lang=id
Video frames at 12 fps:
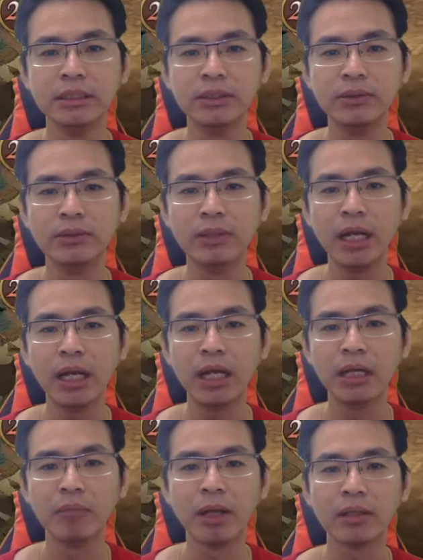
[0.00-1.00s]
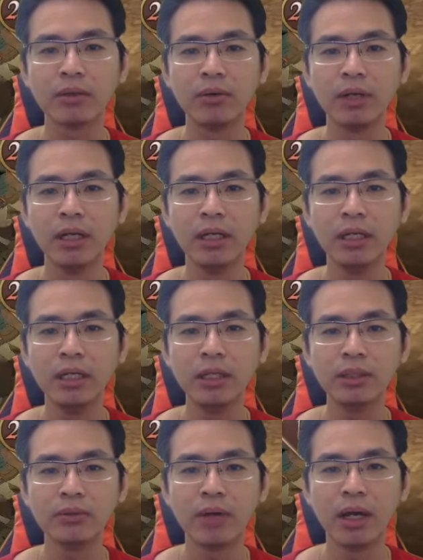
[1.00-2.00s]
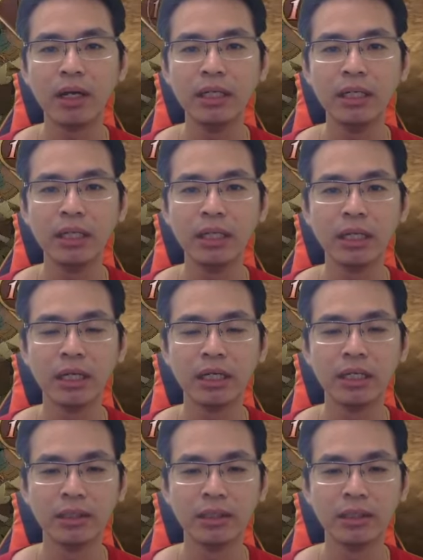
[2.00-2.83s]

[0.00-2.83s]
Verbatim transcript: Ya udahlah, Matrona ini tukang heal ya.